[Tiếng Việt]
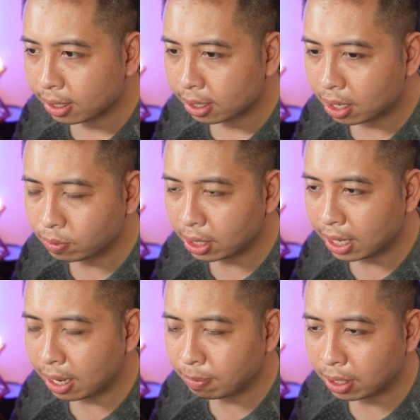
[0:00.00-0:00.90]
không chơi
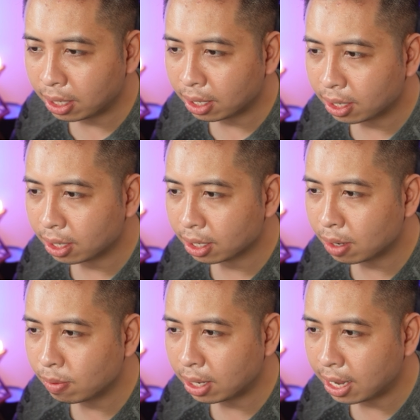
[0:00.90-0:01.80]
game thì
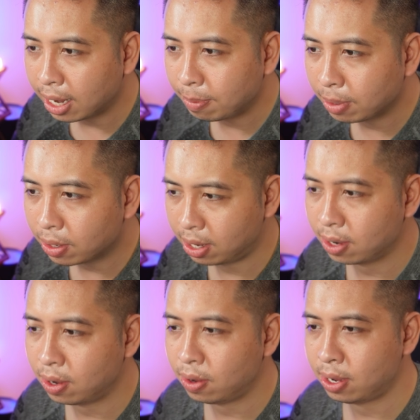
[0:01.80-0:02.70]
không cần hàng ép thì con này gõ